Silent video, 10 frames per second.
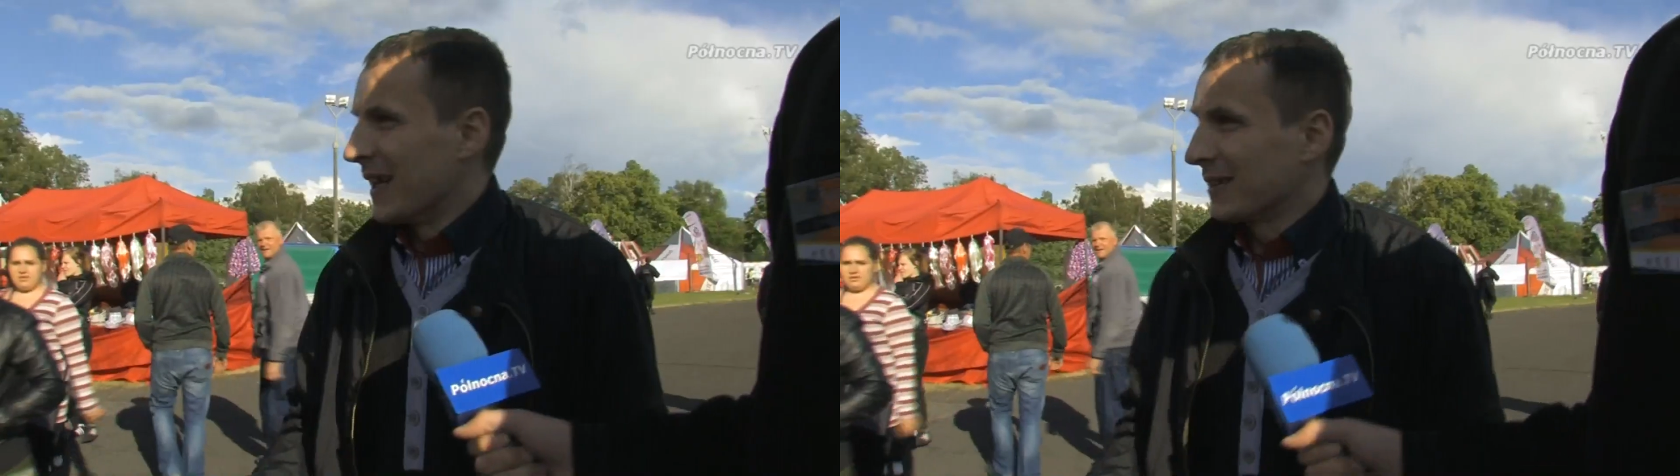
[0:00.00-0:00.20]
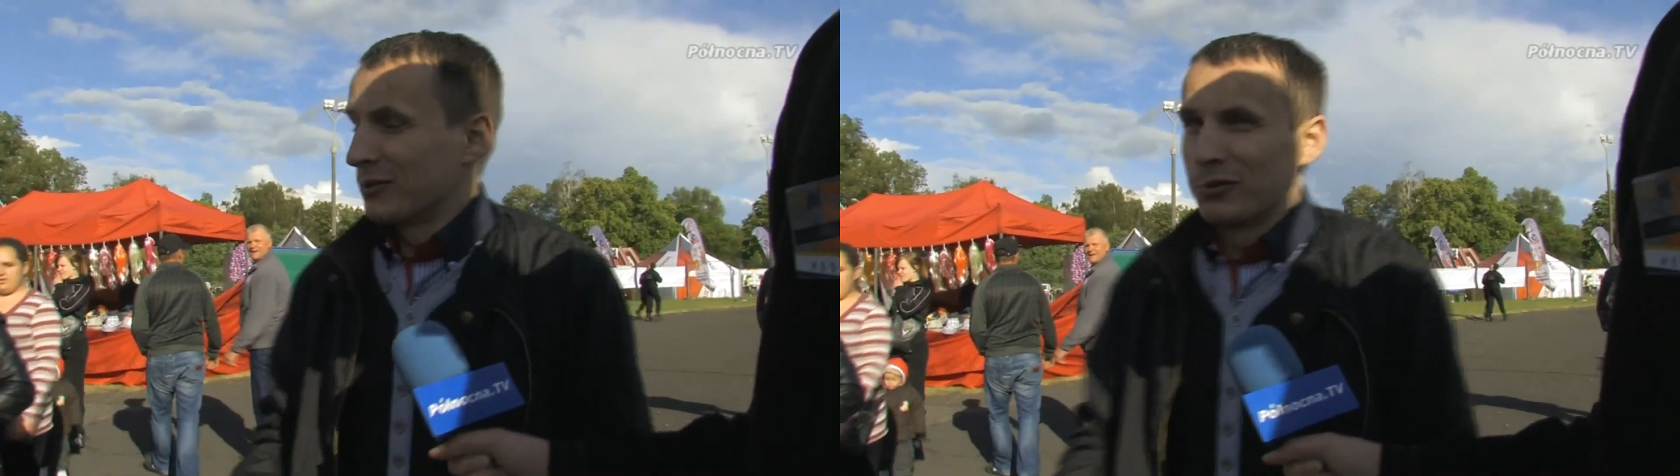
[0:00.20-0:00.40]

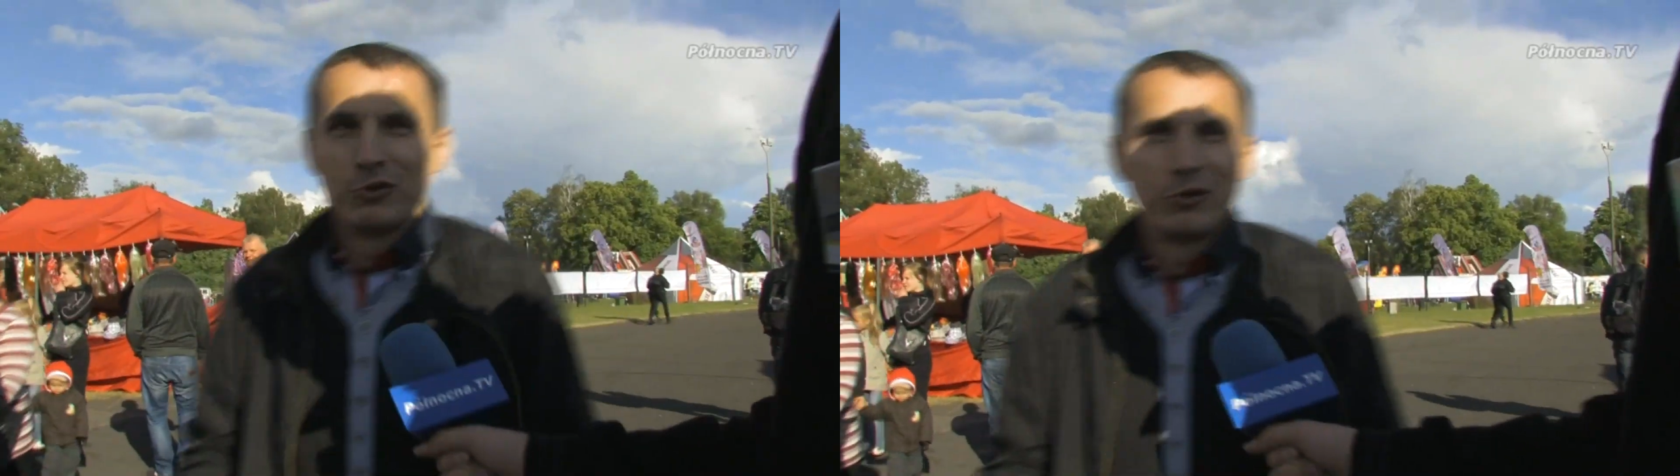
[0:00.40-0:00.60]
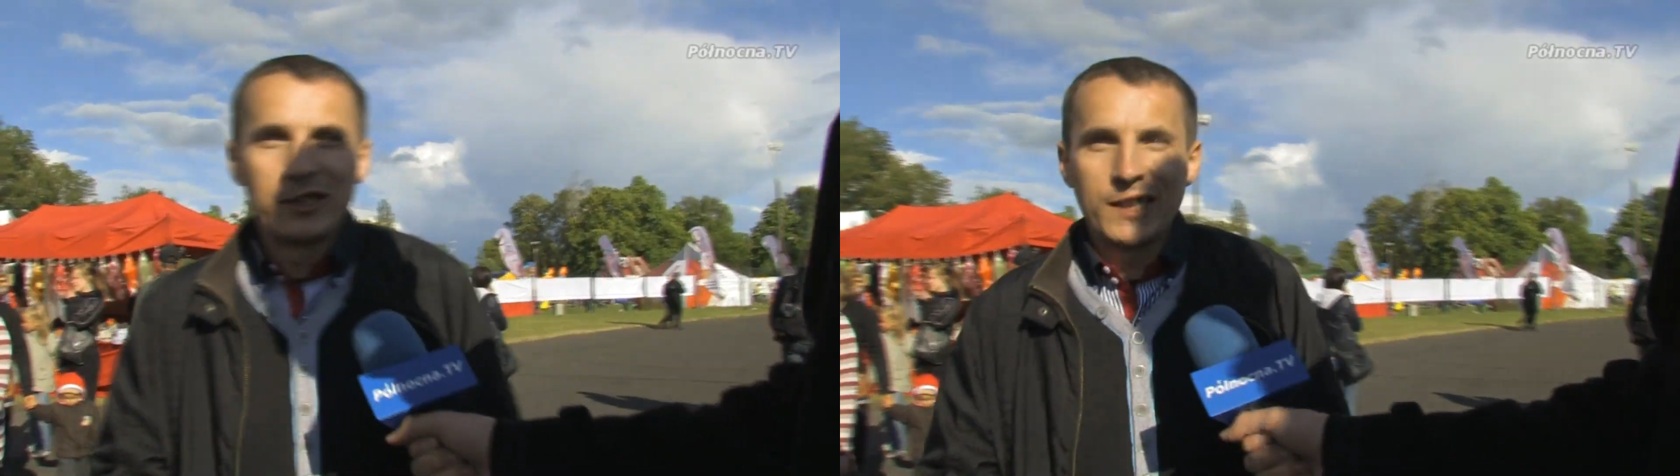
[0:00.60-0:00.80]
Jest tu
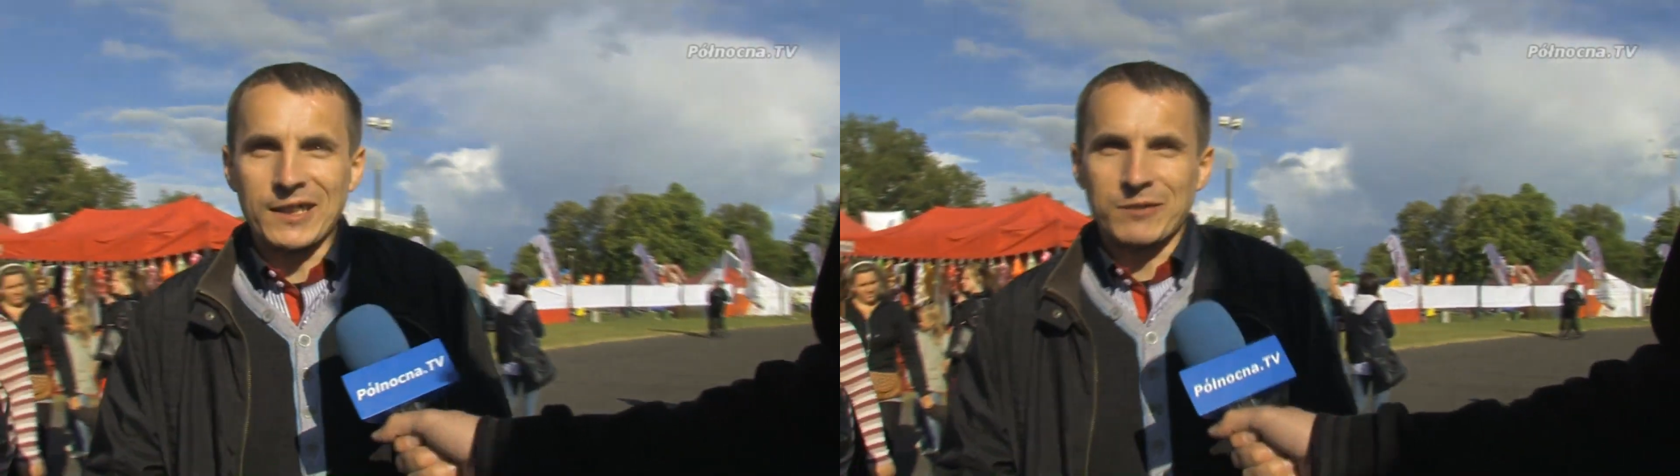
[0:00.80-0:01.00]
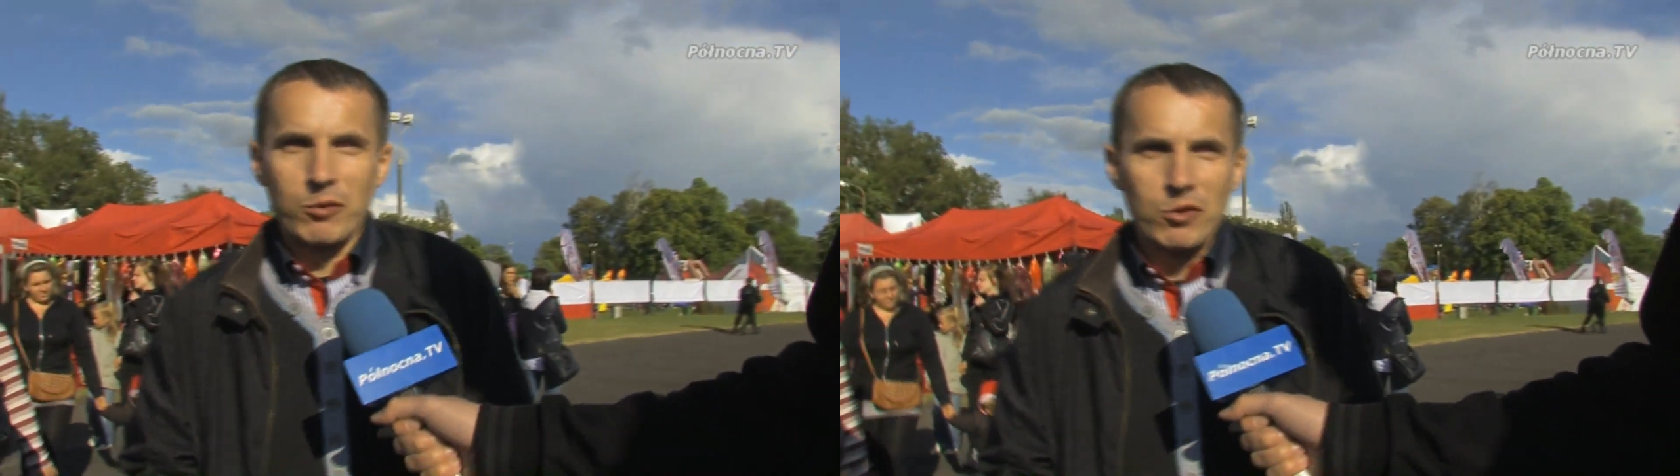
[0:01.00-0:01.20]
drugi
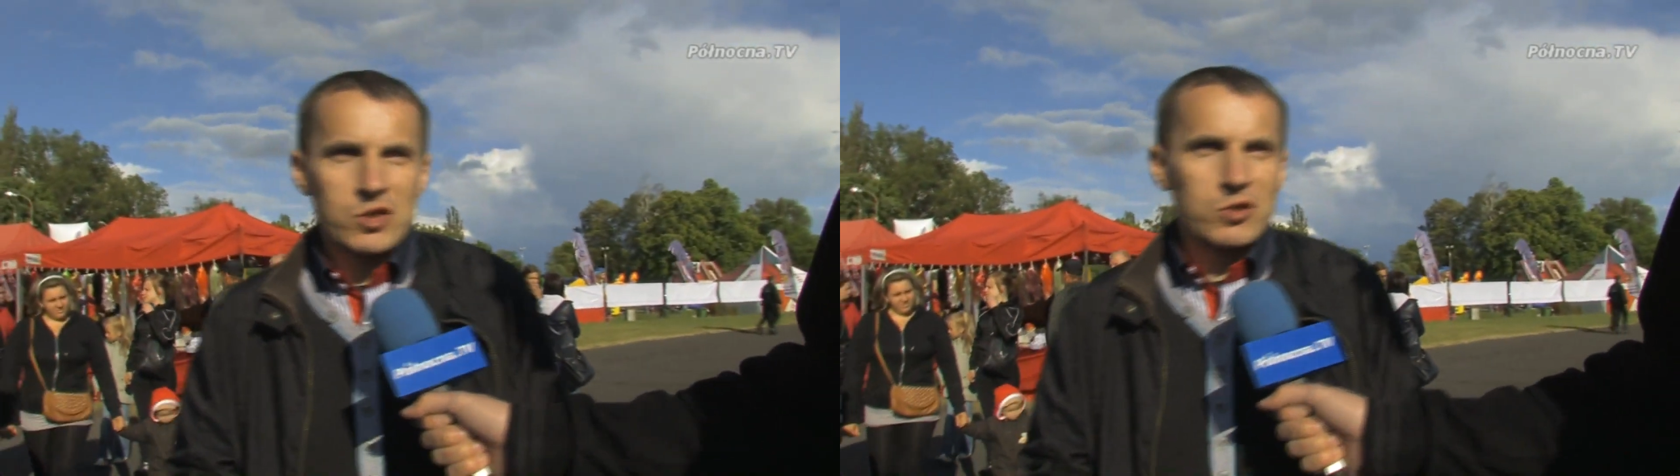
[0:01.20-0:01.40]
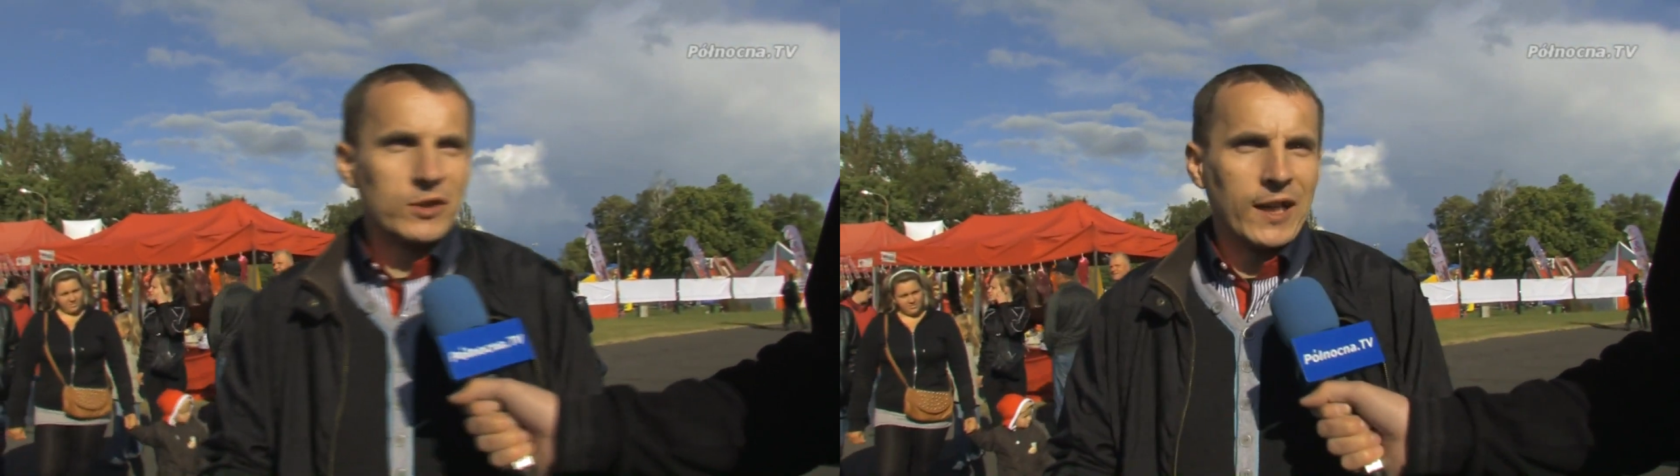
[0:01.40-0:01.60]
raz w
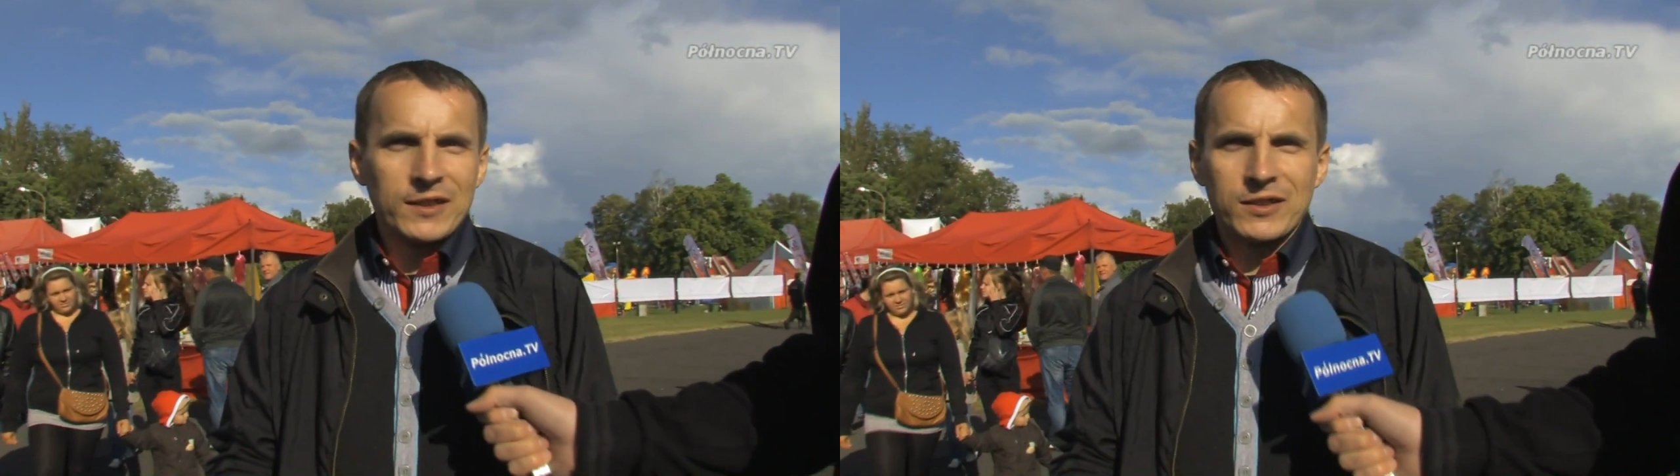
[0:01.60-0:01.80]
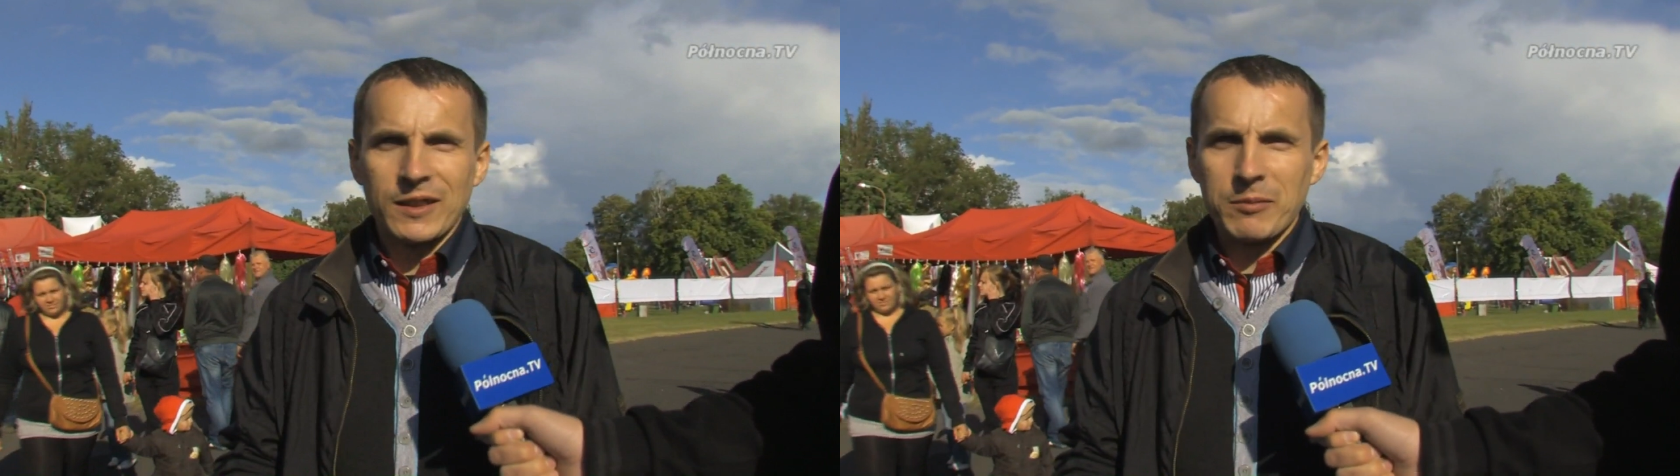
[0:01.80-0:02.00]
Pruszczu
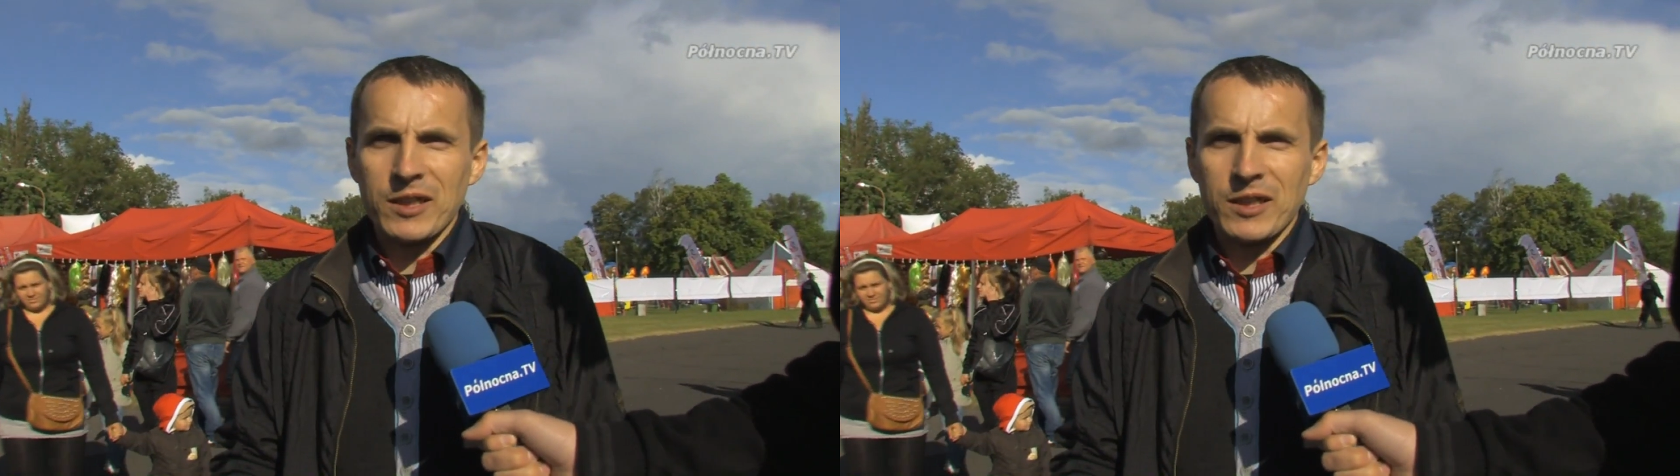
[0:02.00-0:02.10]
Gdańskim,